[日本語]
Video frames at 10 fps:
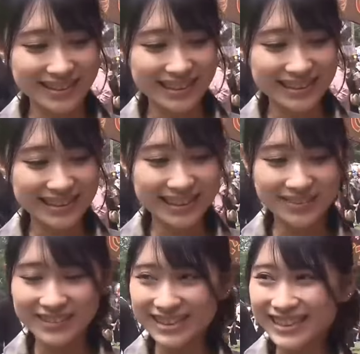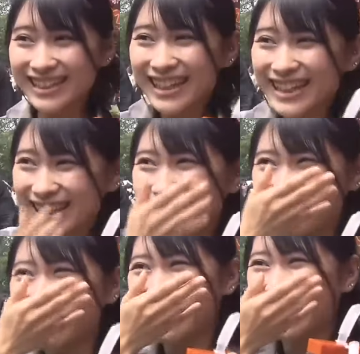斬新で面白いなと
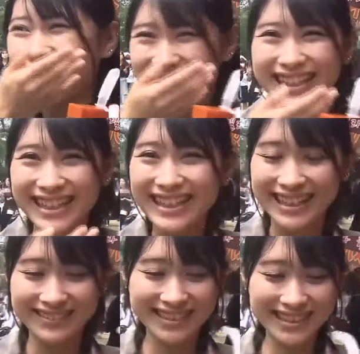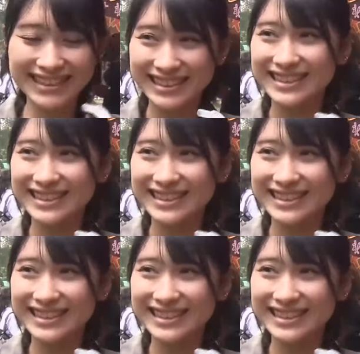思って、可愛いし